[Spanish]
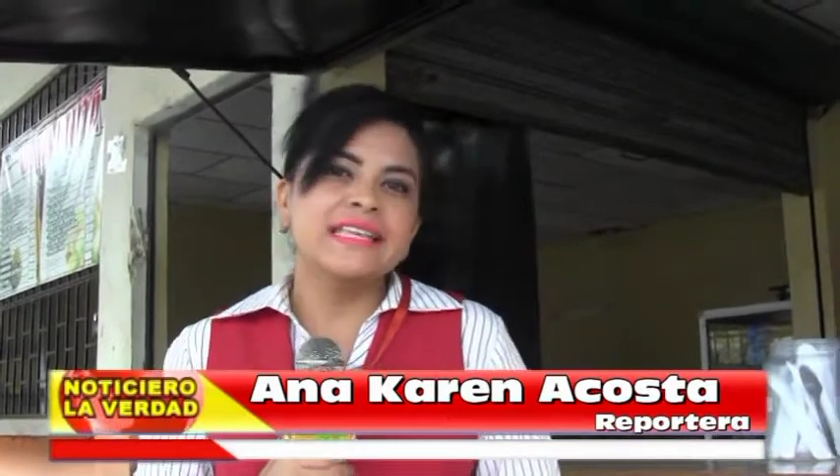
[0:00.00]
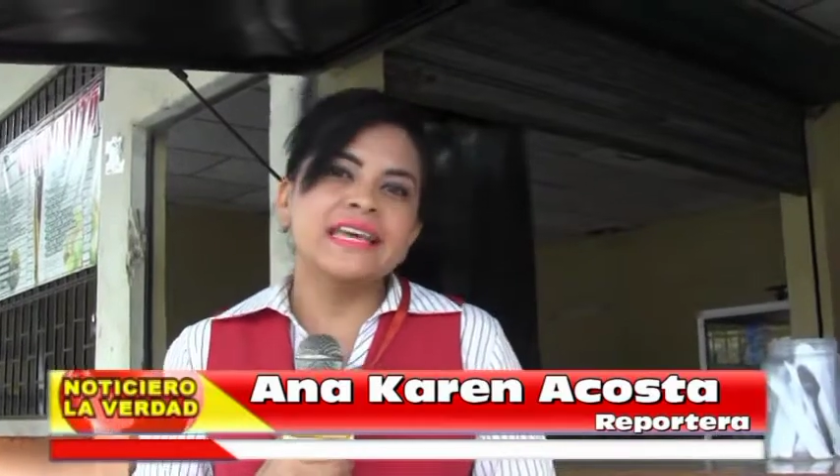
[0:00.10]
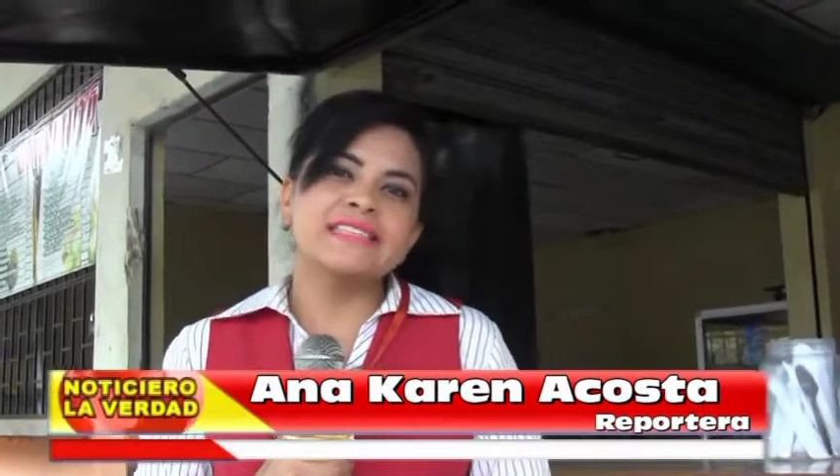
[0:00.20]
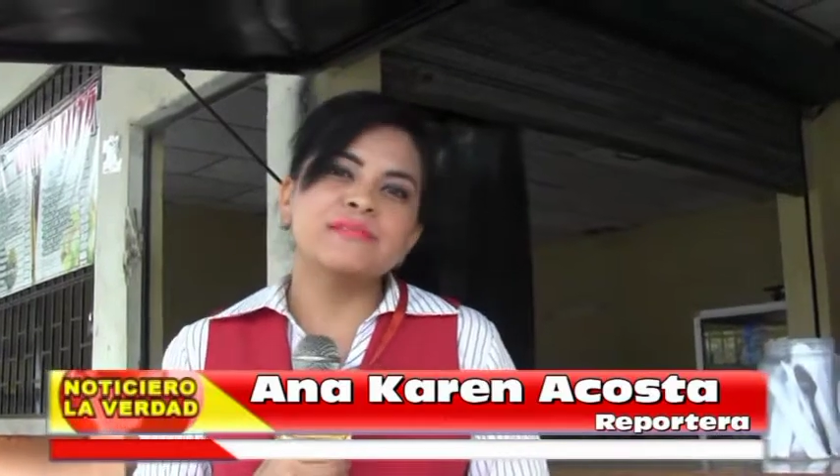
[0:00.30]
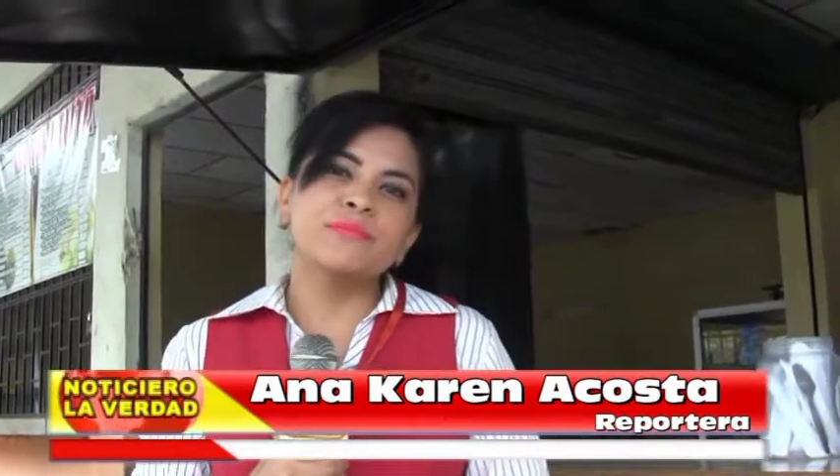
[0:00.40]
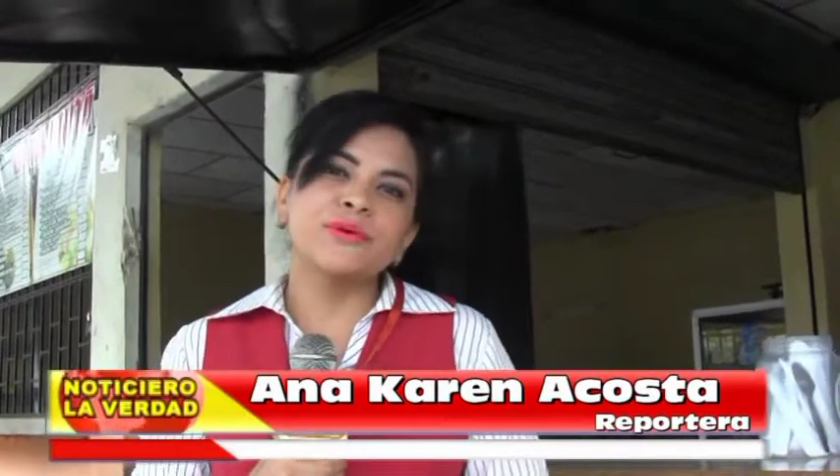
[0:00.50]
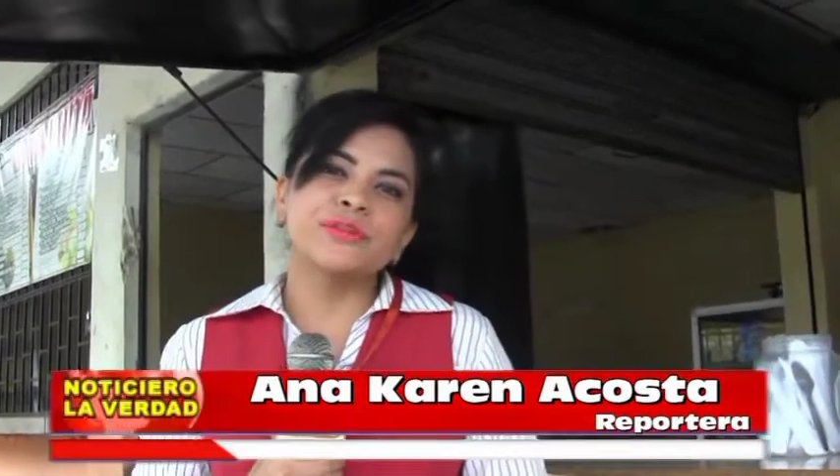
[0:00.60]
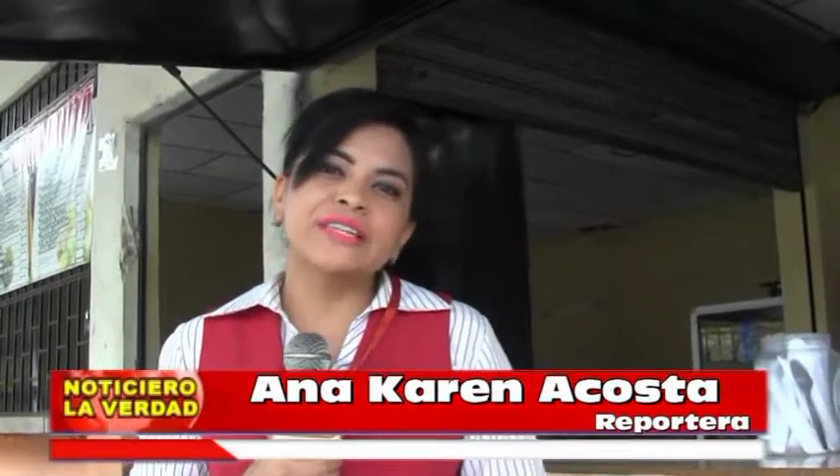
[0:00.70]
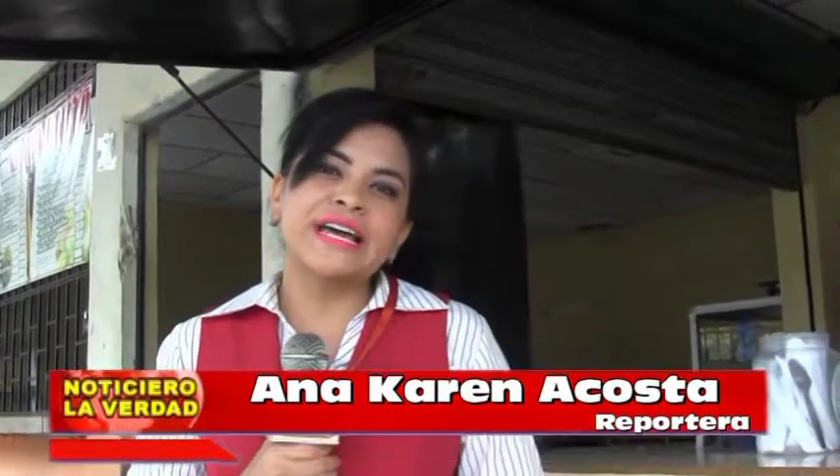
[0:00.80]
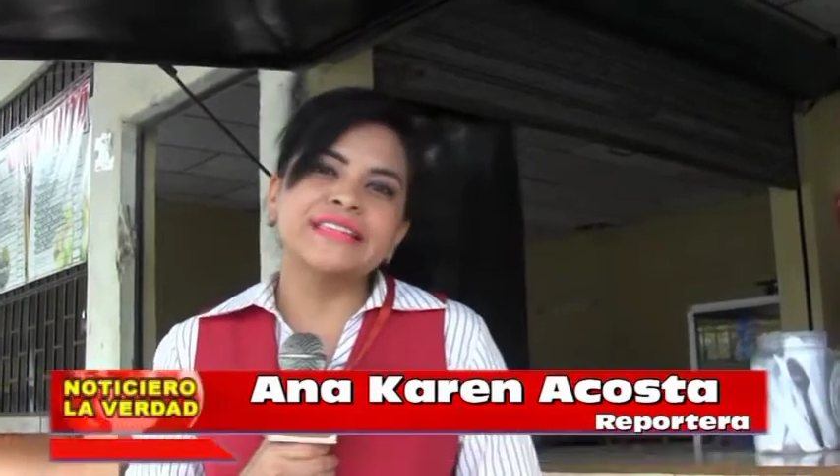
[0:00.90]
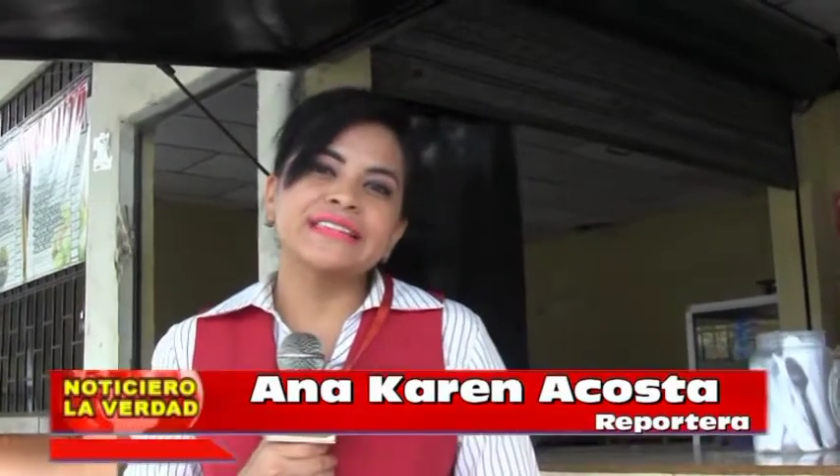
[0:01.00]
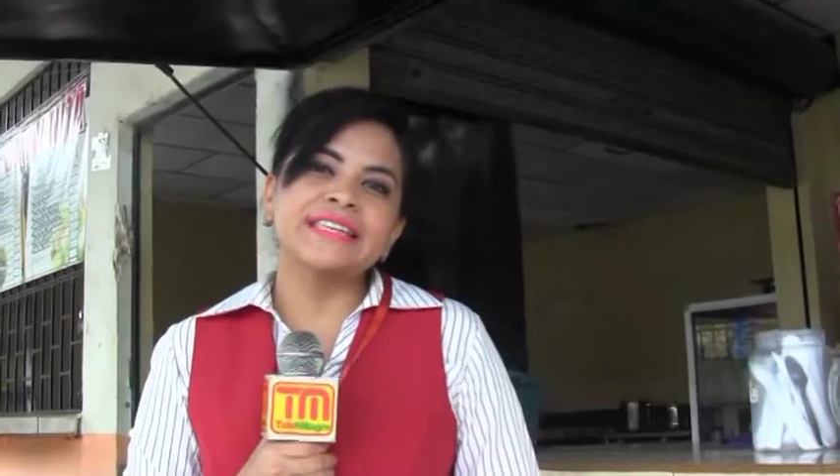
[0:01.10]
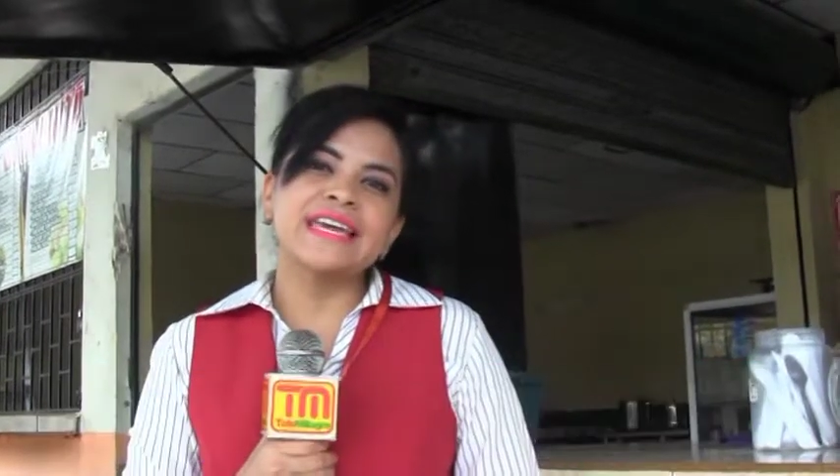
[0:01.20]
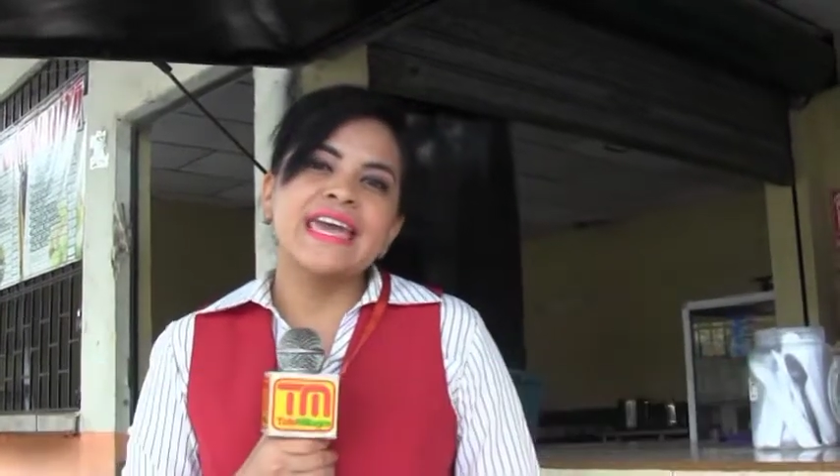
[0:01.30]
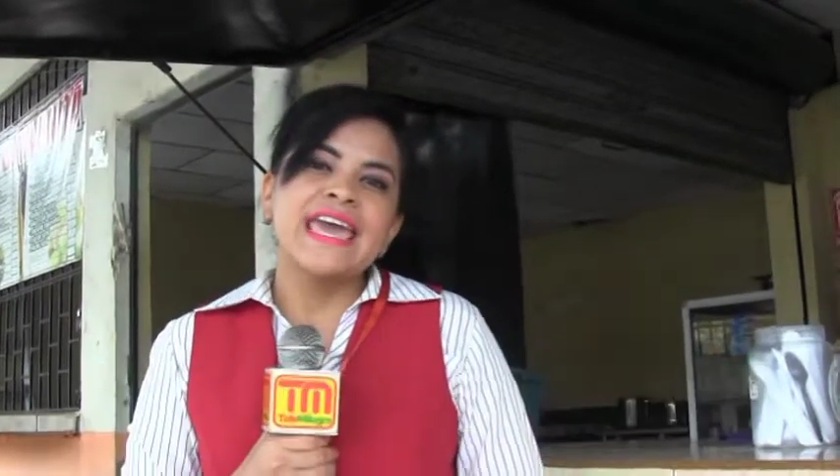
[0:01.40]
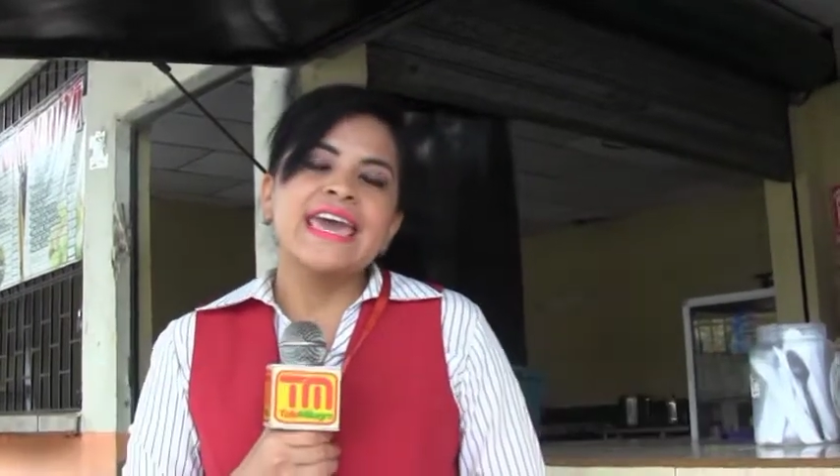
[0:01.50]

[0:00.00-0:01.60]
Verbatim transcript: que es importante